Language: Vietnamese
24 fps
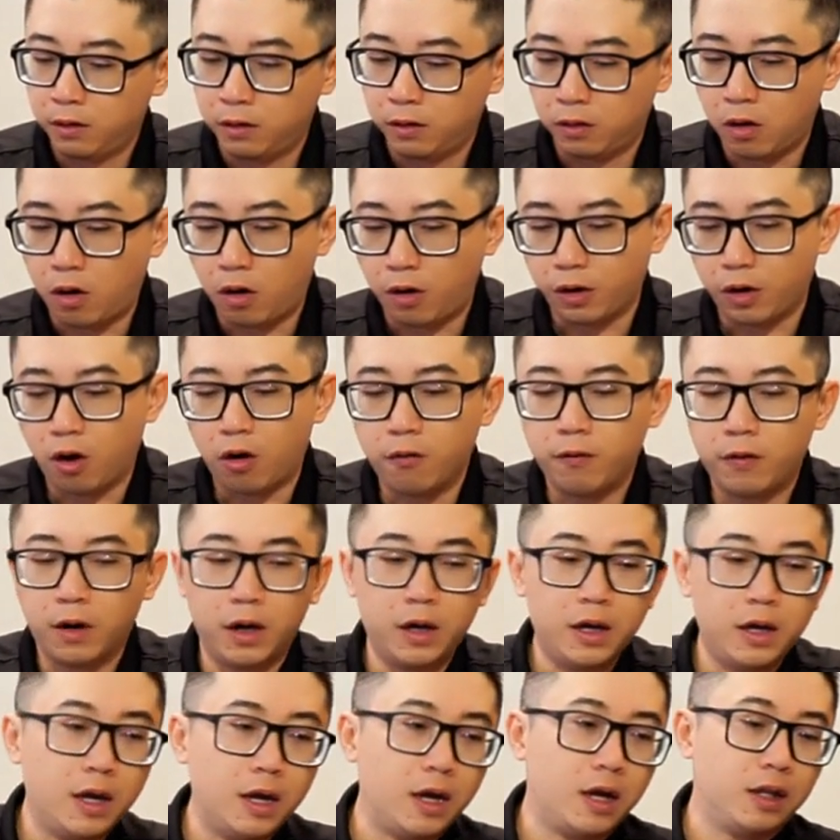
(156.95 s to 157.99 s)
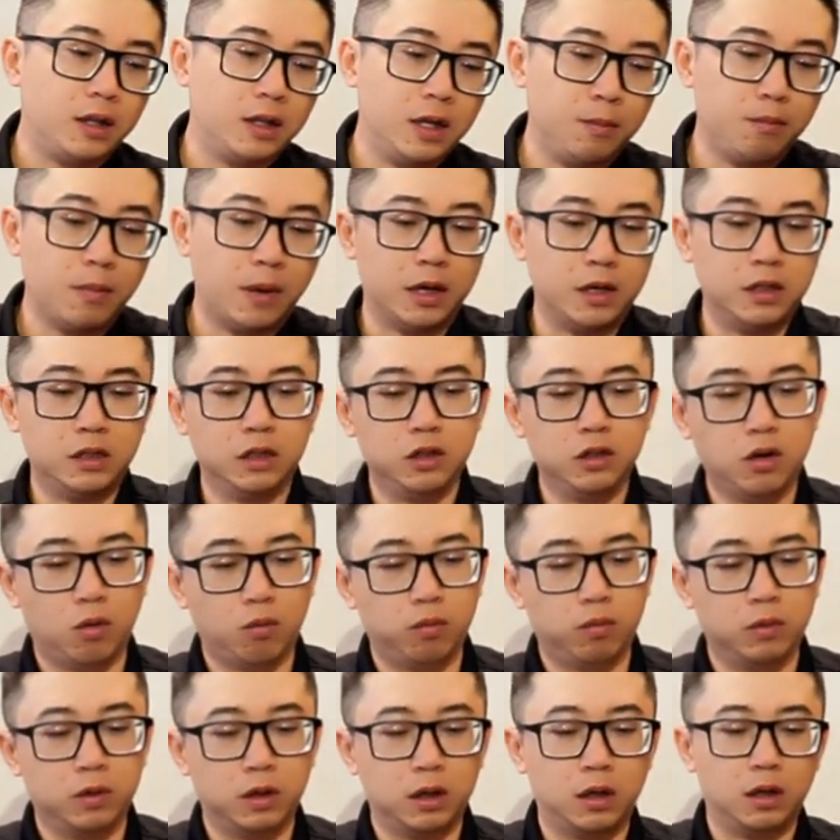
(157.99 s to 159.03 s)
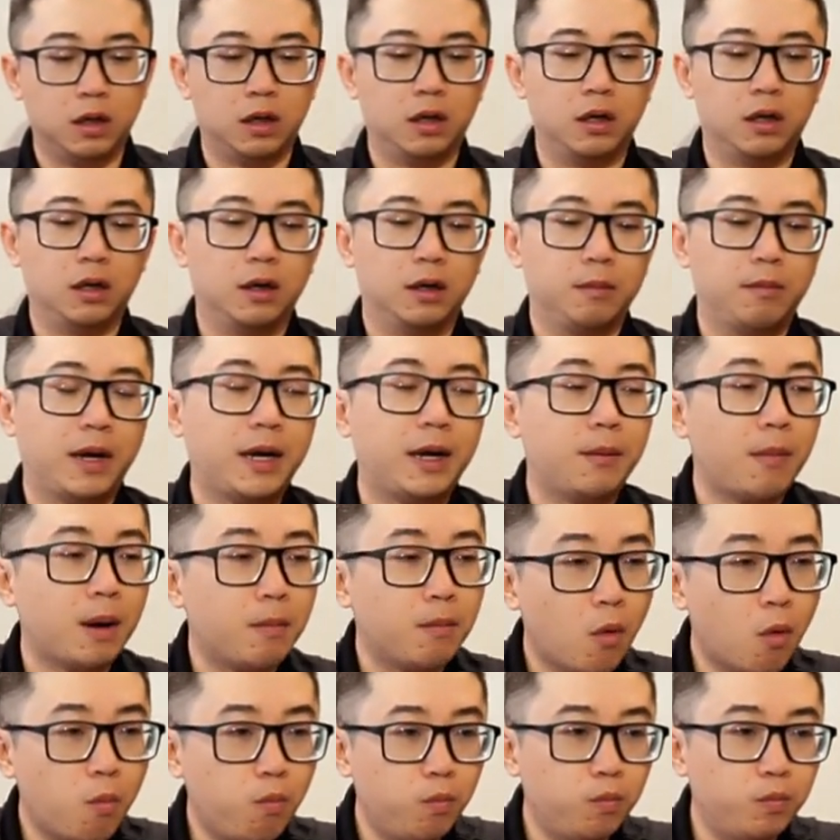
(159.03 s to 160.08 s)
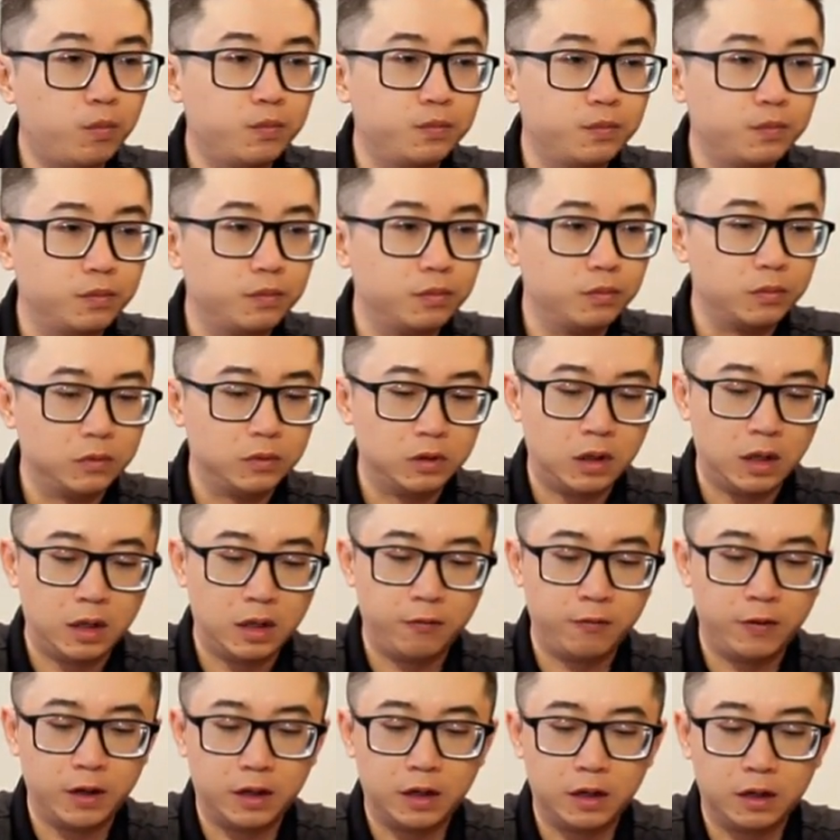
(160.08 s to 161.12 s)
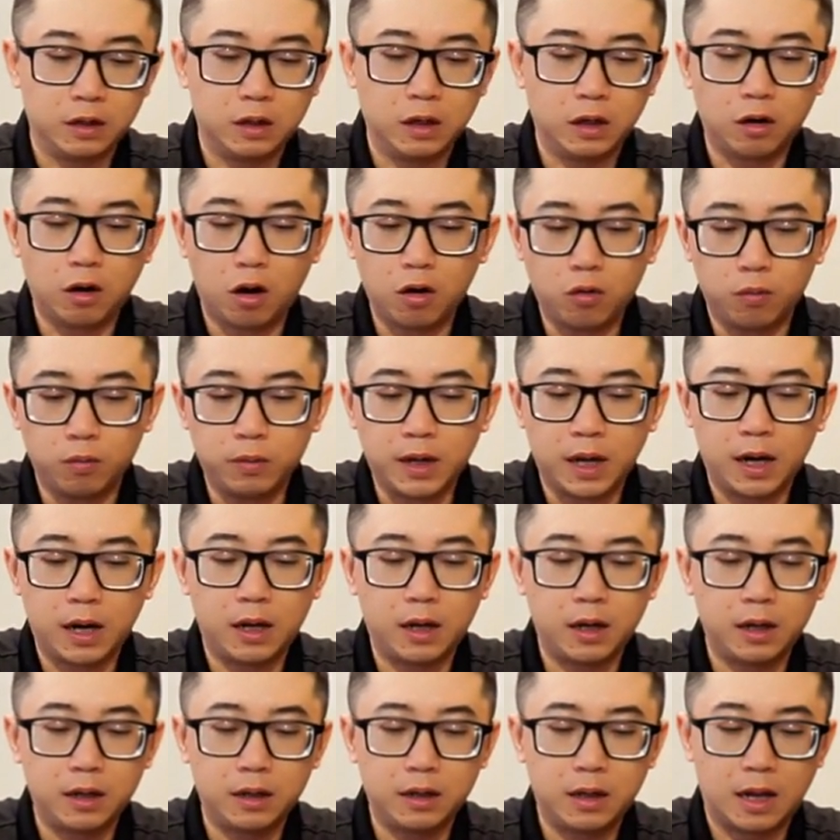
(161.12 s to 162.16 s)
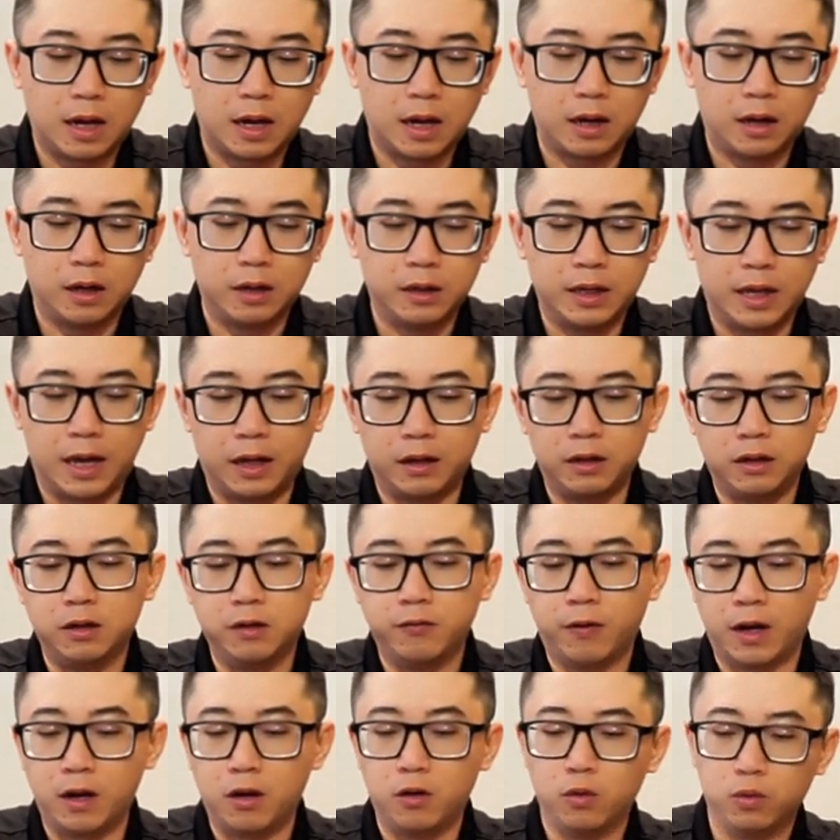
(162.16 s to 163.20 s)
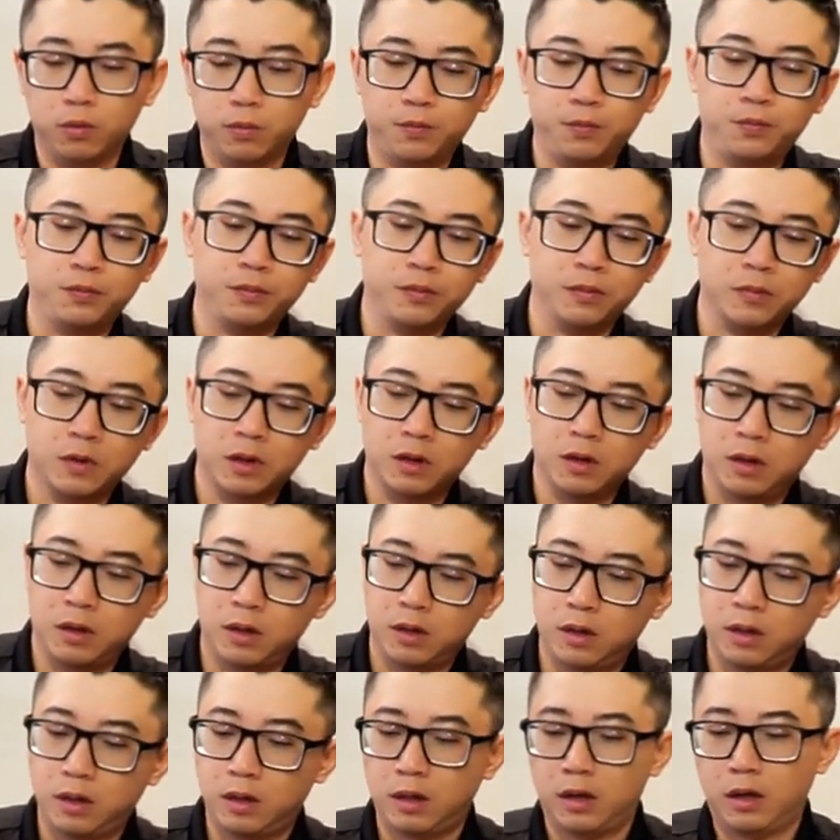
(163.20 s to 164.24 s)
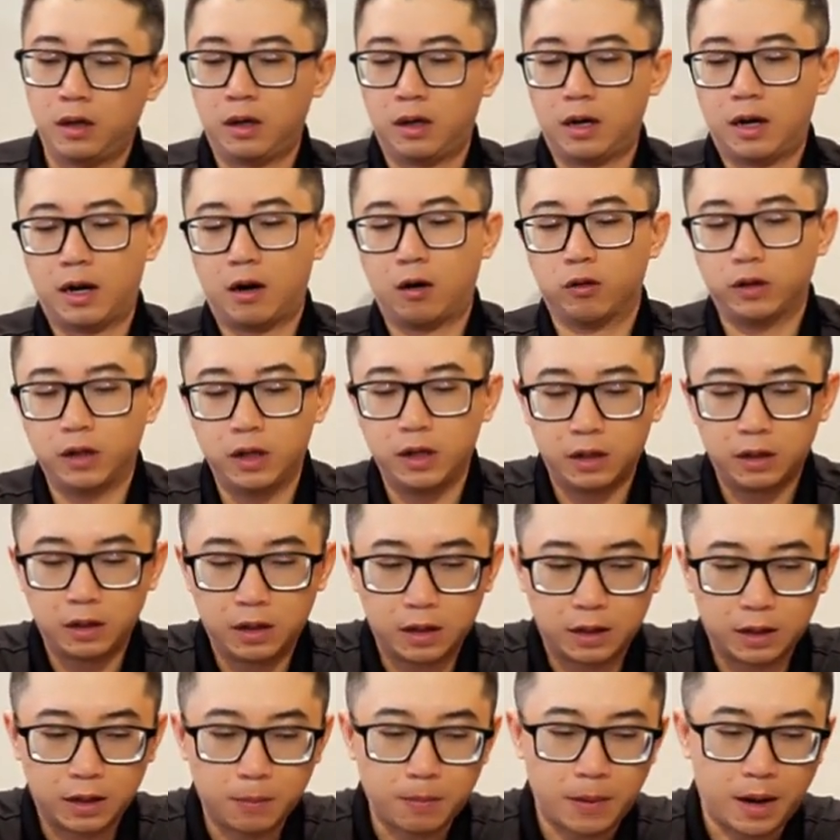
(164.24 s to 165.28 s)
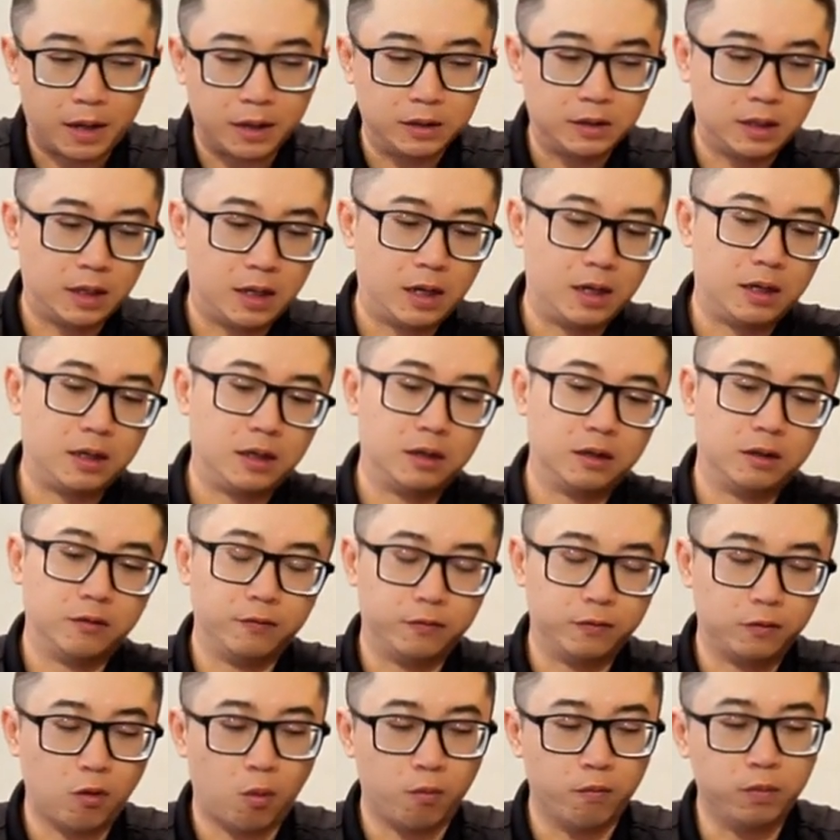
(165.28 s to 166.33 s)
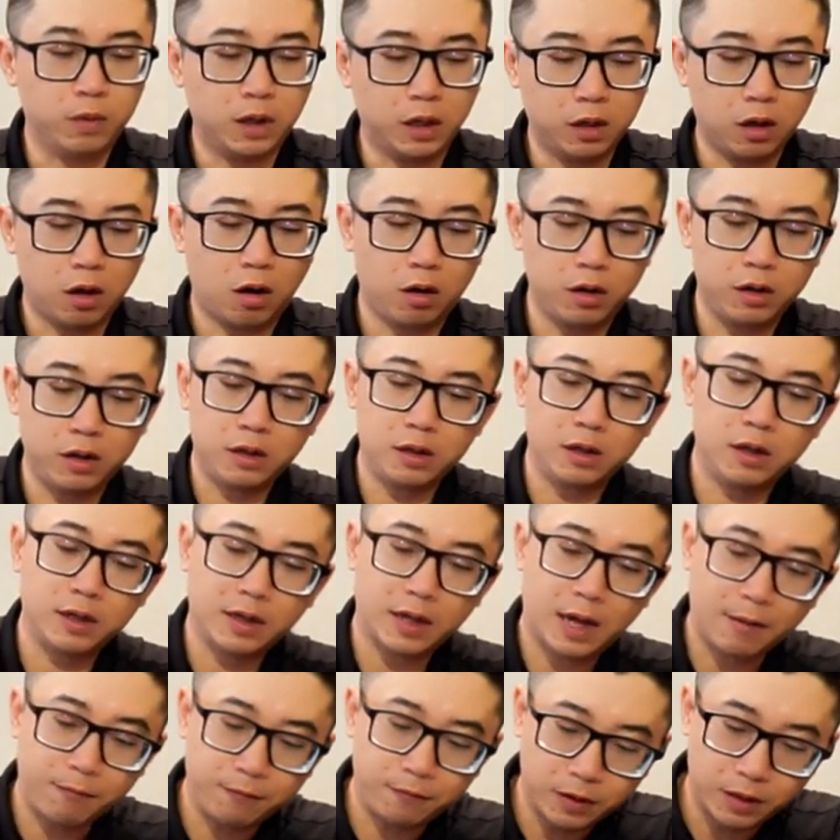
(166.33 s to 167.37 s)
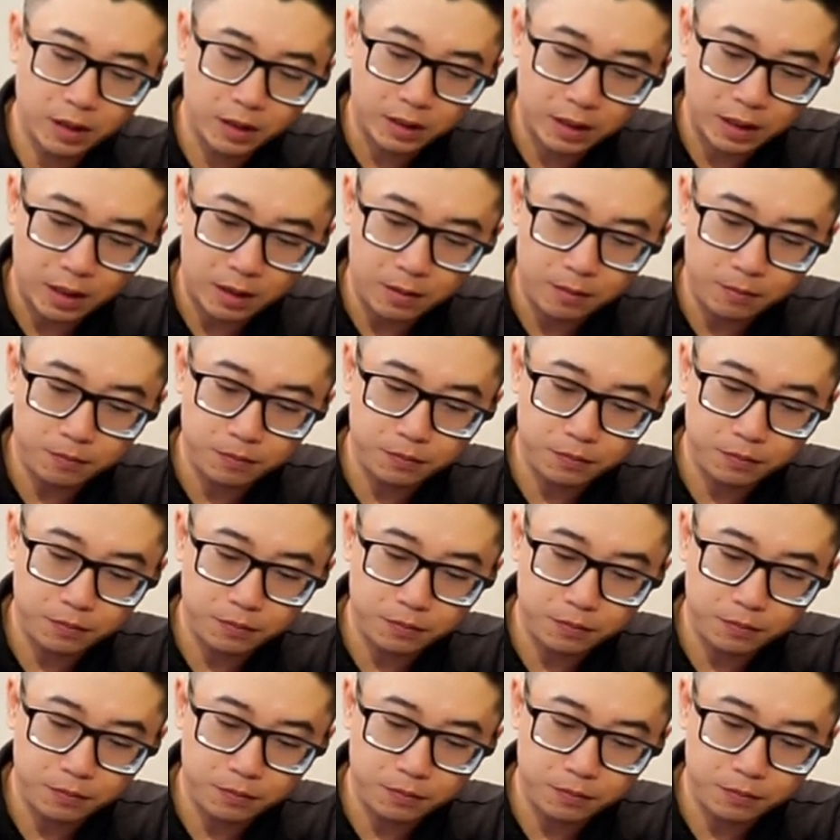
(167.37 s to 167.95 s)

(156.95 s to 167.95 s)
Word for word: Rồi, đối với thiết bị sử dụng mấy cái MacBook thì việc kết nối cũng khá là đơn giản như vậy luôn. Là đầu tiên các bạn sẽ cũng kết nối cáp với cái